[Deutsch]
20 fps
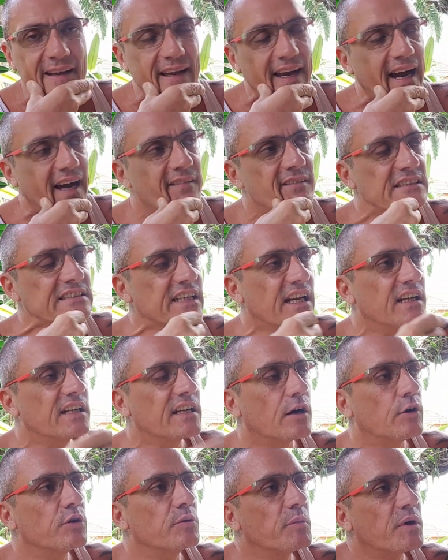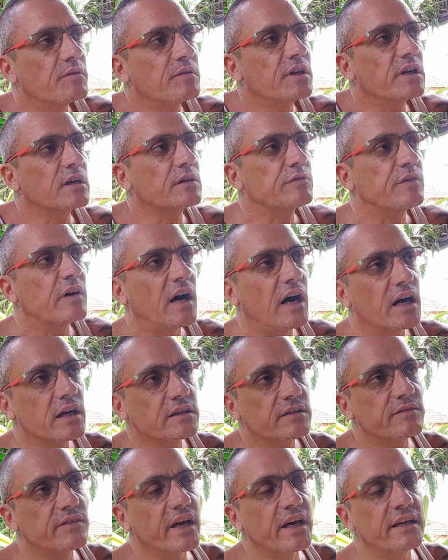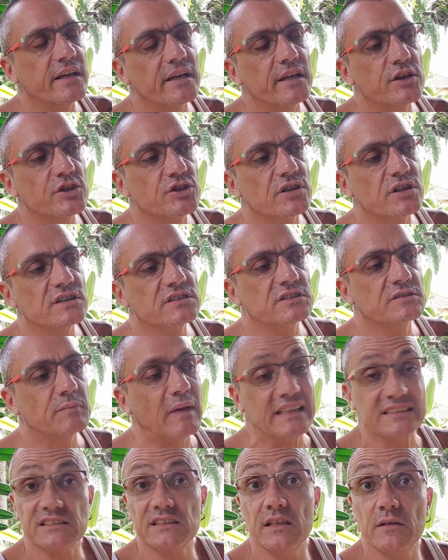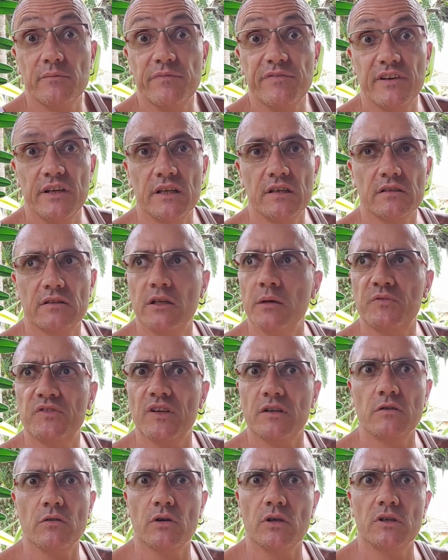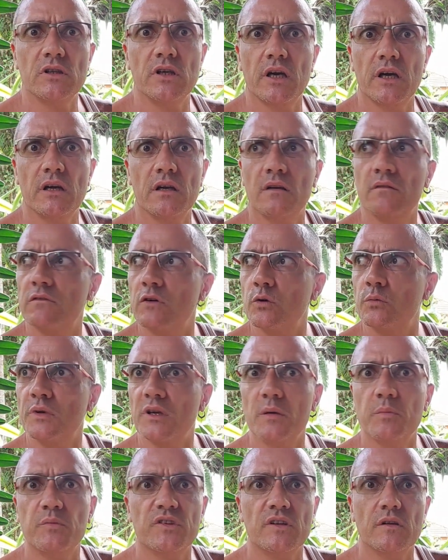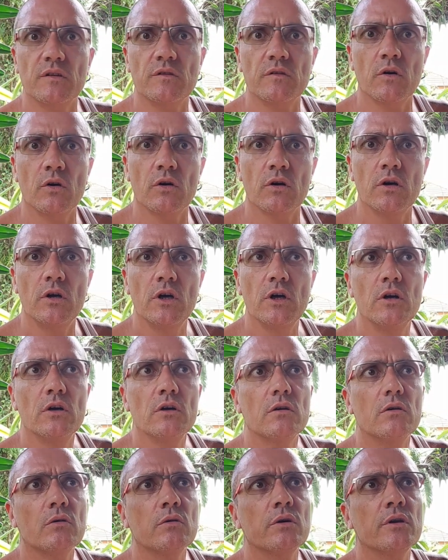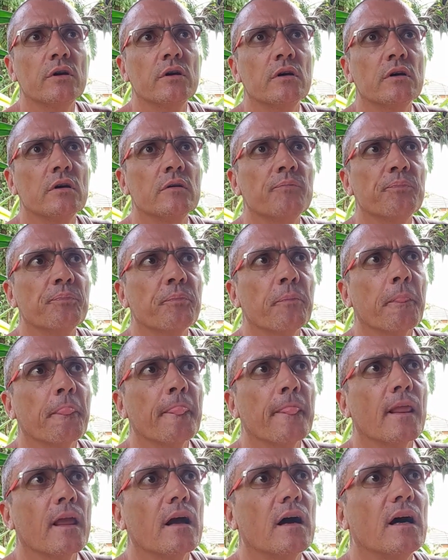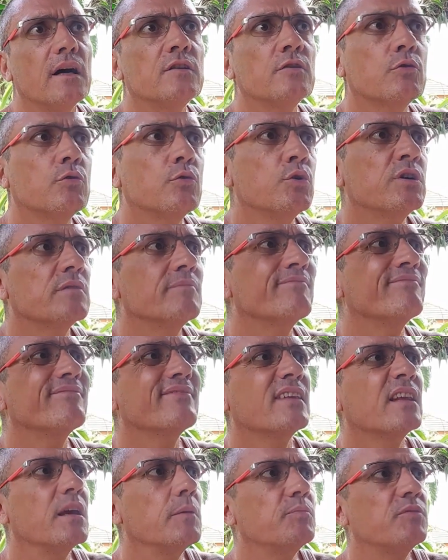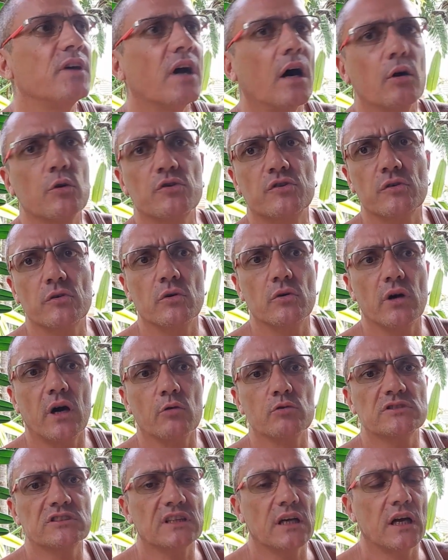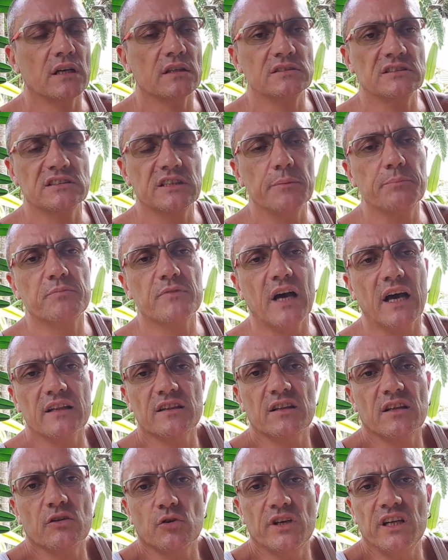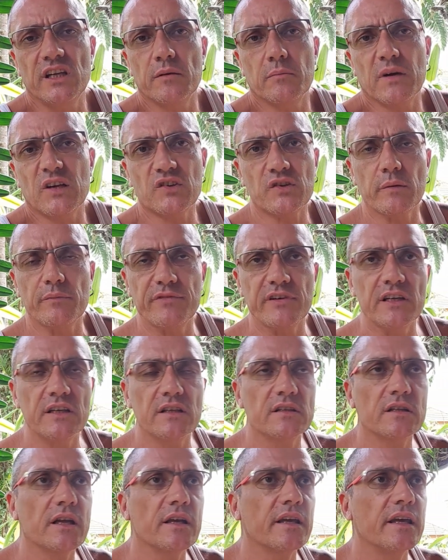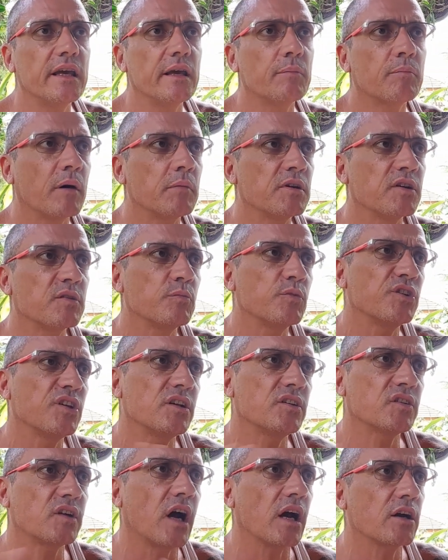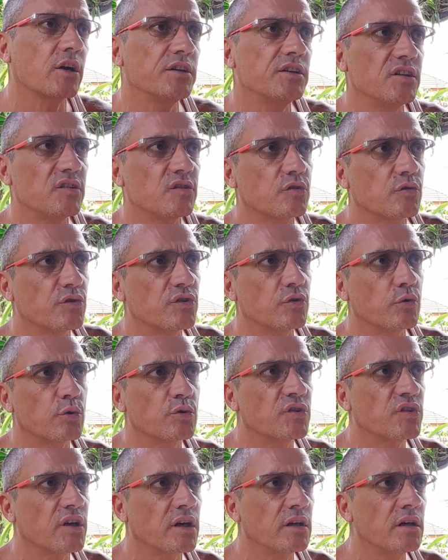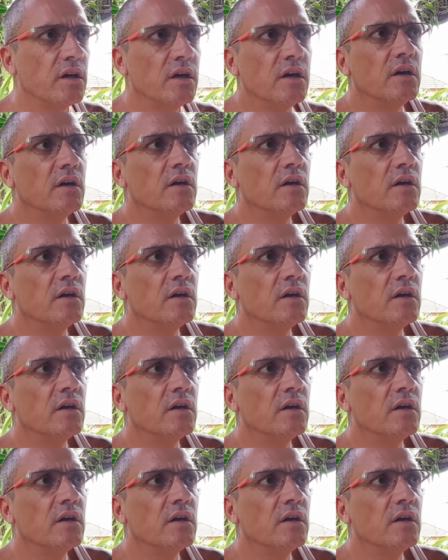Ja, was ich halt auch immer wieder gefragt werde, ist jetzt Maskenpflicht. Gibt es das noch in Thailand? Warum gibt es das noch? Und äh, also gut, gibt ja auch so Aussagen, es gibt, hat noch nie eine Maskenpflicht gegeben, aber das muss jetzt gar keine Diskussion sein.